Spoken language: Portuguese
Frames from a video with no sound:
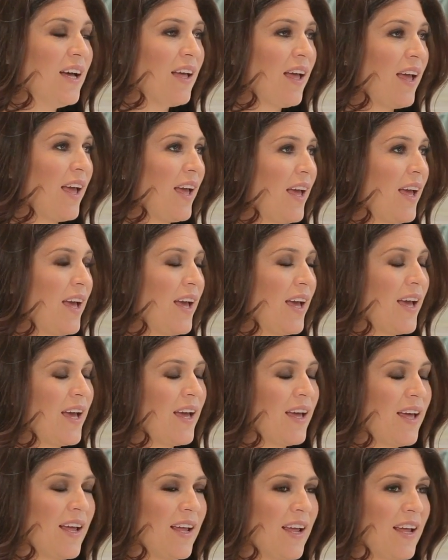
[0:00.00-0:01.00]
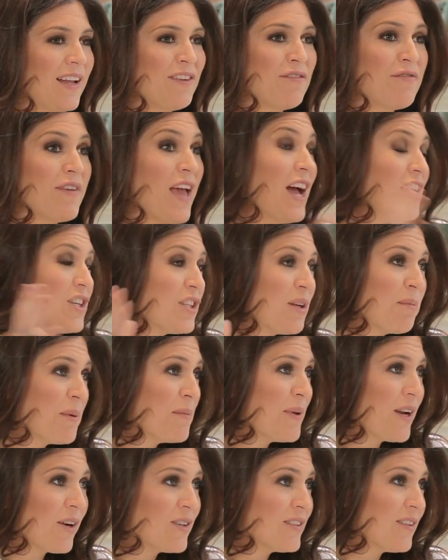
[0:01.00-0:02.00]
é, em viagem a
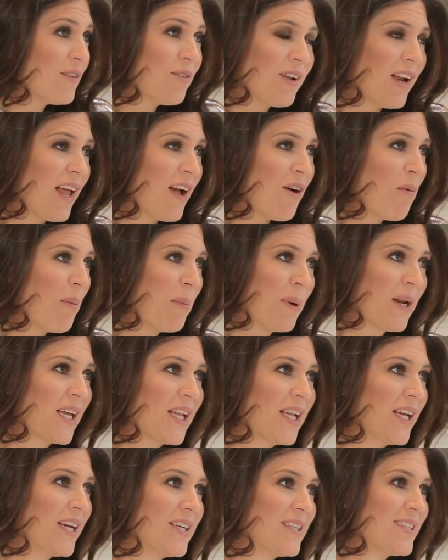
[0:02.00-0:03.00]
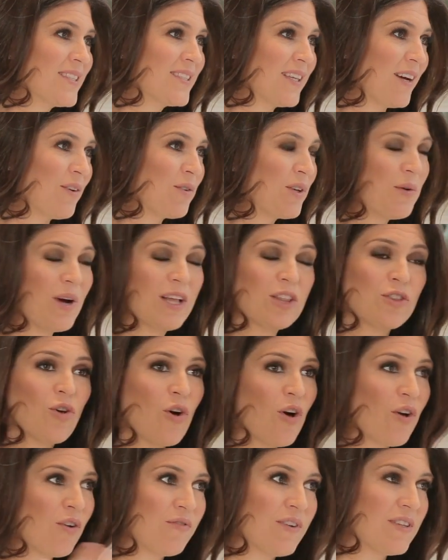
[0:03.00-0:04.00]
primeira coisa é olhar roupa para criança. O que eu
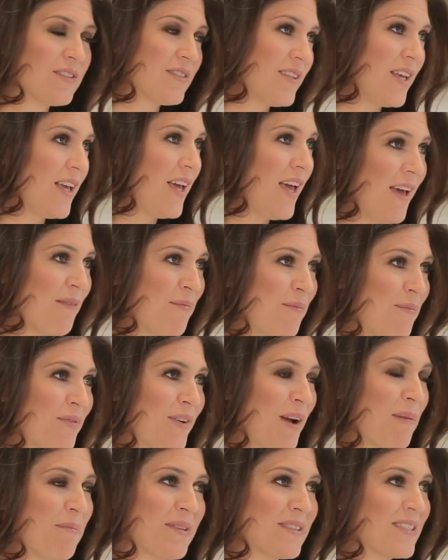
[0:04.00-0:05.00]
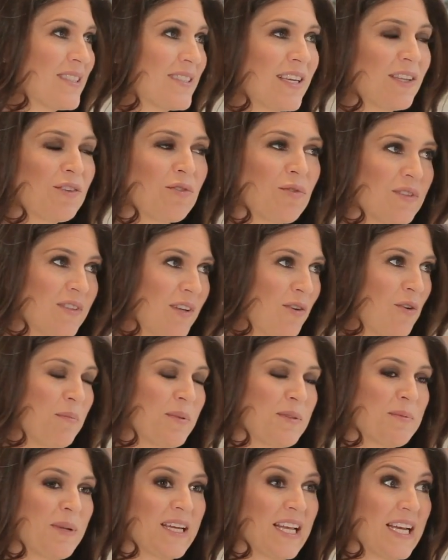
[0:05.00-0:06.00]
adoro fazer é ficar pesquisando coisas
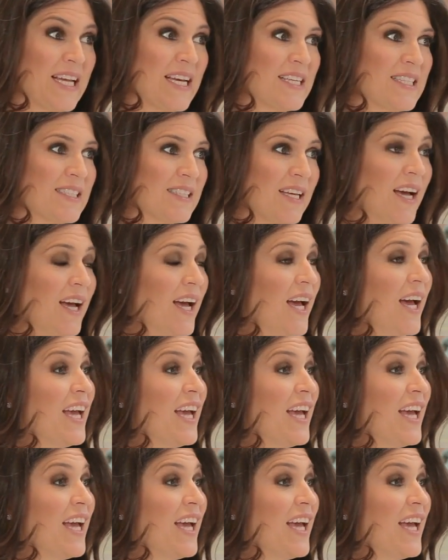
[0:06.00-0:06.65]
roupas para criança.